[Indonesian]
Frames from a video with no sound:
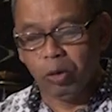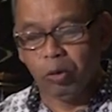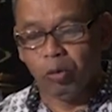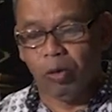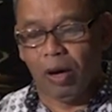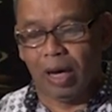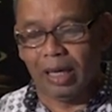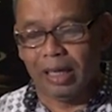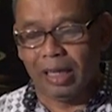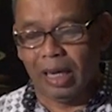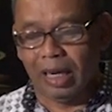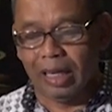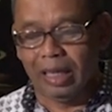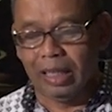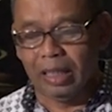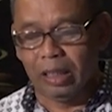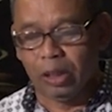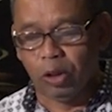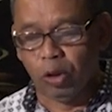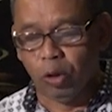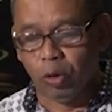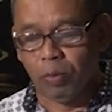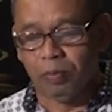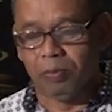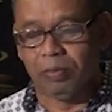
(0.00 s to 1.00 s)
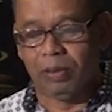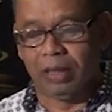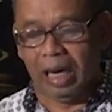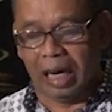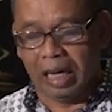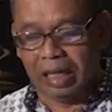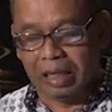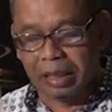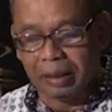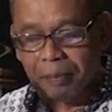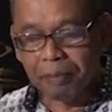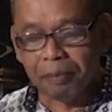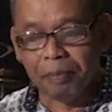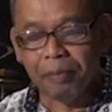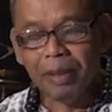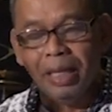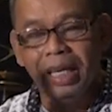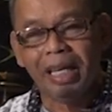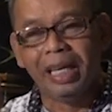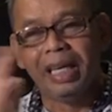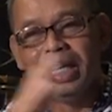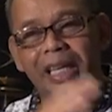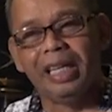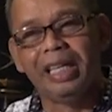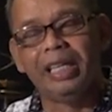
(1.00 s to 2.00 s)
Tuhan yang hidup dan
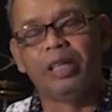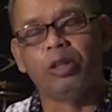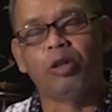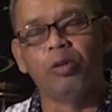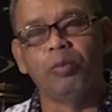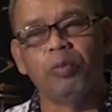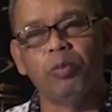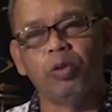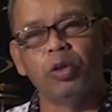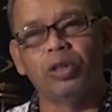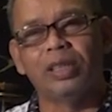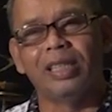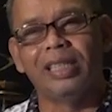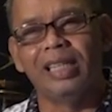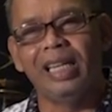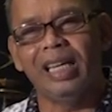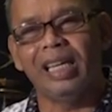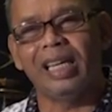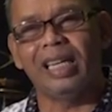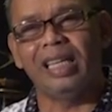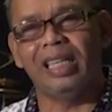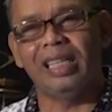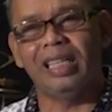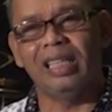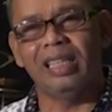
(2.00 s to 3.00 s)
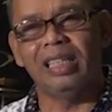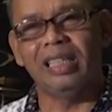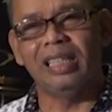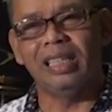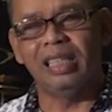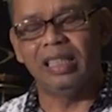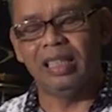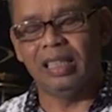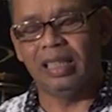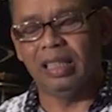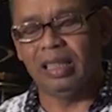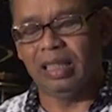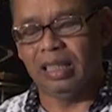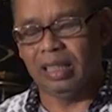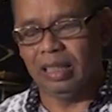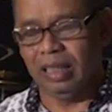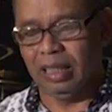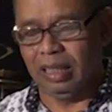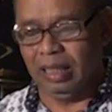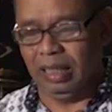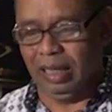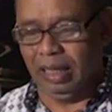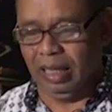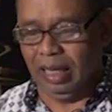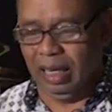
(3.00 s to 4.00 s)
demi hidupmu sendiri.
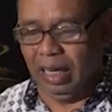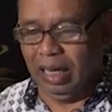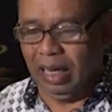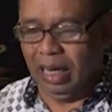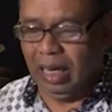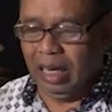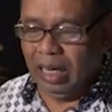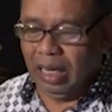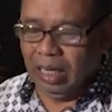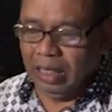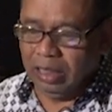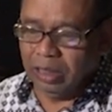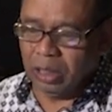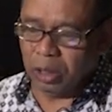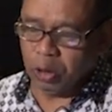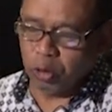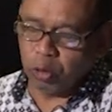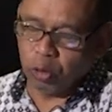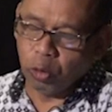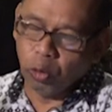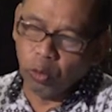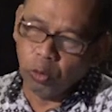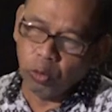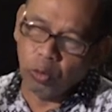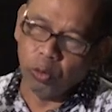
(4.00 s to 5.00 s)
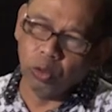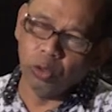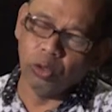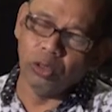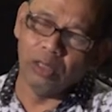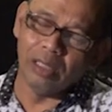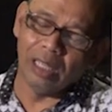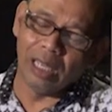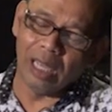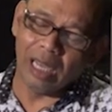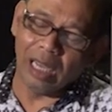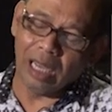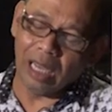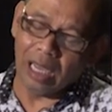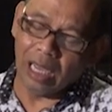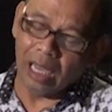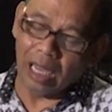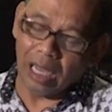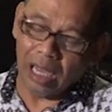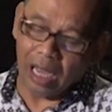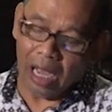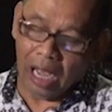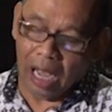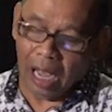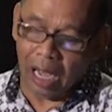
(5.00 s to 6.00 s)
Ya, sesungguhnya
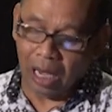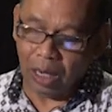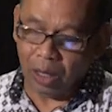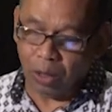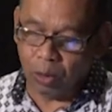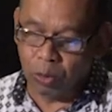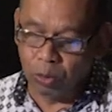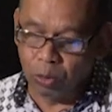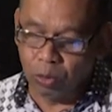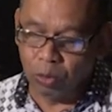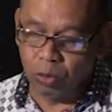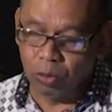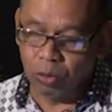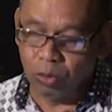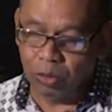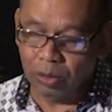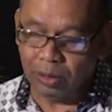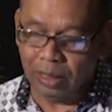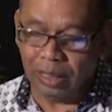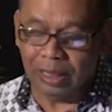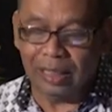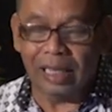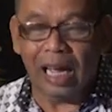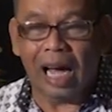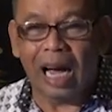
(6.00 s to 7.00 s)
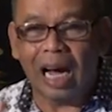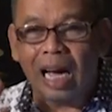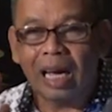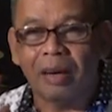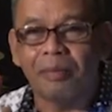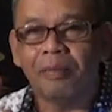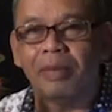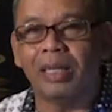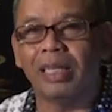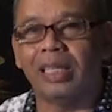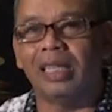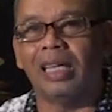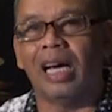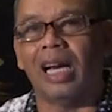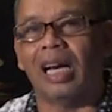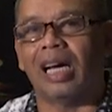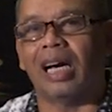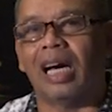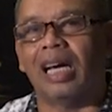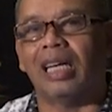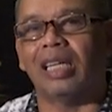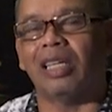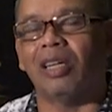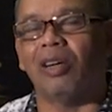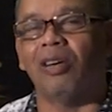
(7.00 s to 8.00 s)
aku tidak akan
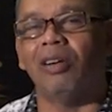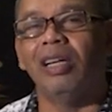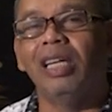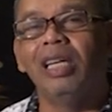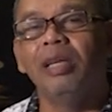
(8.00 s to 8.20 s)
meninggalkan kau.